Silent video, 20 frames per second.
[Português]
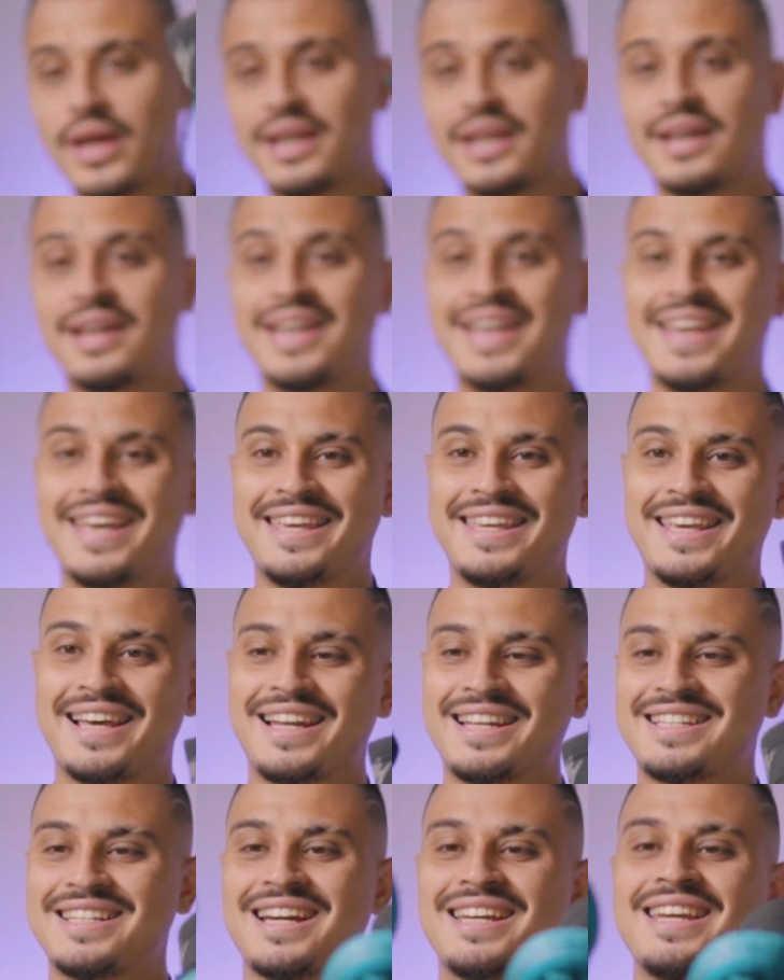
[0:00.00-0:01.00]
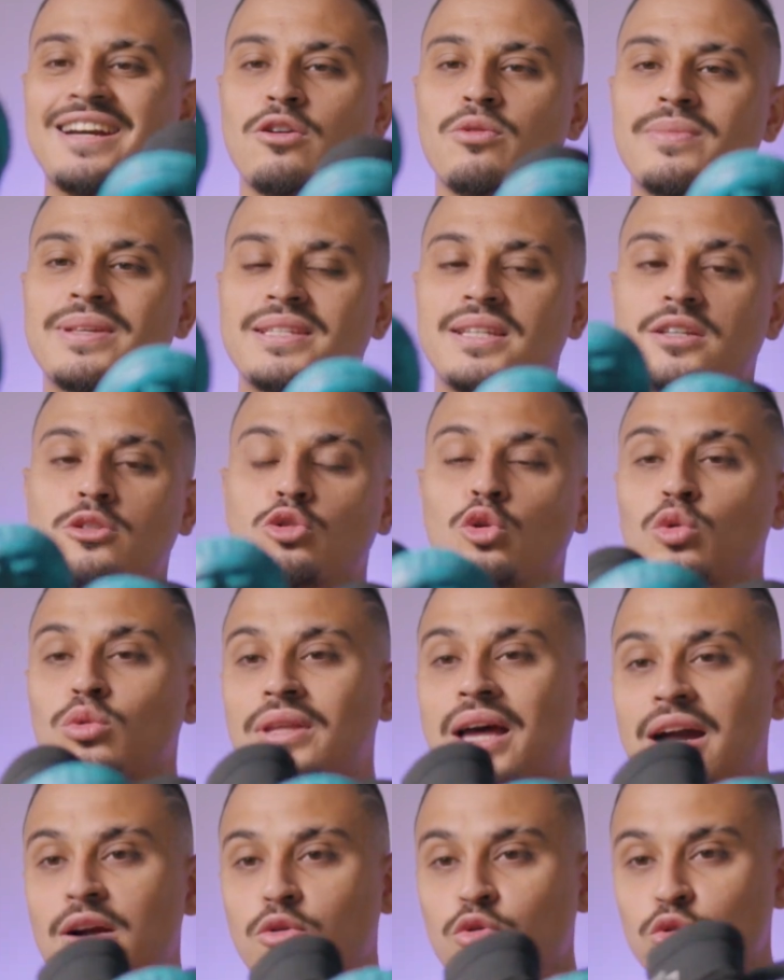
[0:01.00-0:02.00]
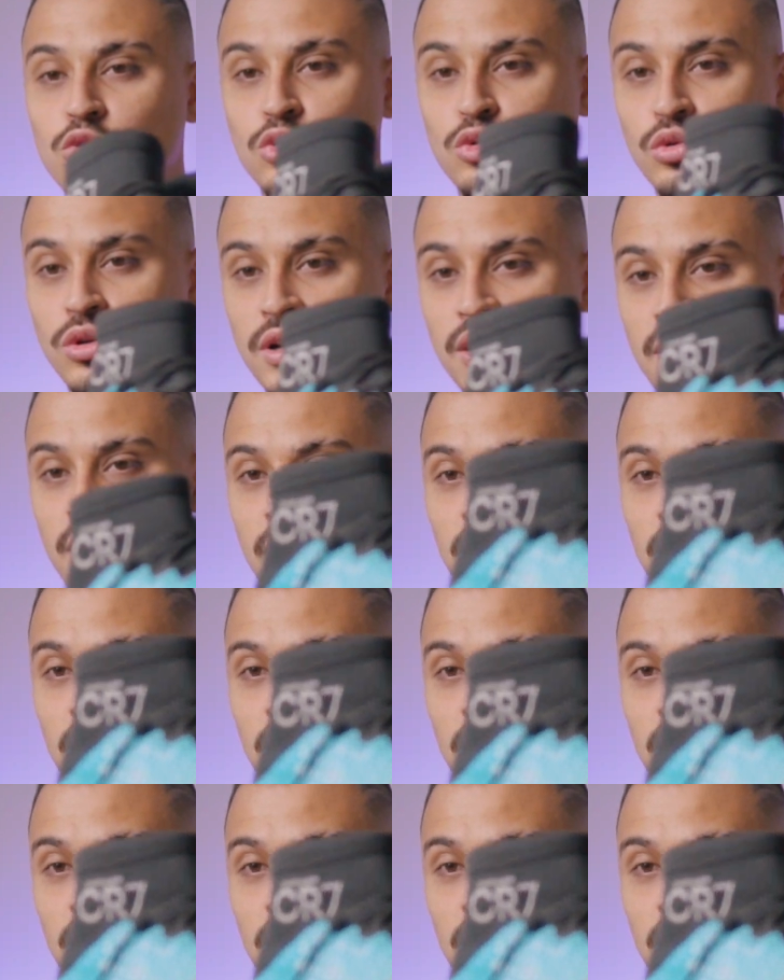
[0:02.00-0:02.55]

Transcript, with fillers: ela e ela já ia começar a soltar a costura,